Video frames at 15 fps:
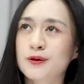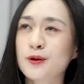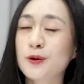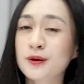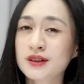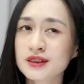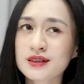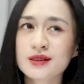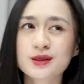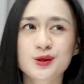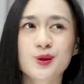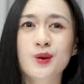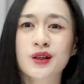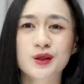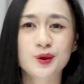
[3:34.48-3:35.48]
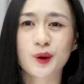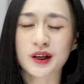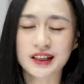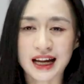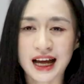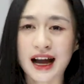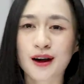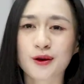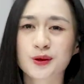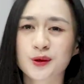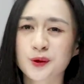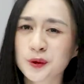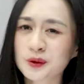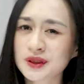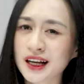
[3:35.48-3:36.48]
phụ nữ dù ở tuổi nào
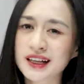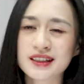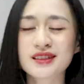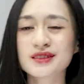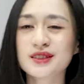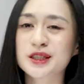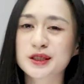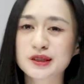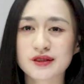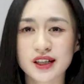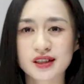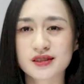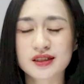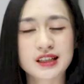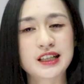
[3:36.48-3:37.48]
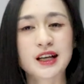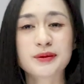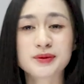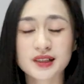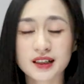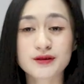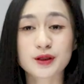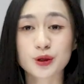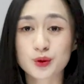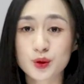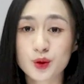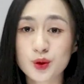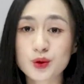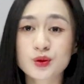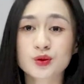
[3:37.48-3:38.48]
cũng thấy những người như vậy cực kỳ hấp dẫn và thu
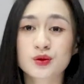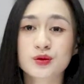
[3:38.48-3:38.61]
hút.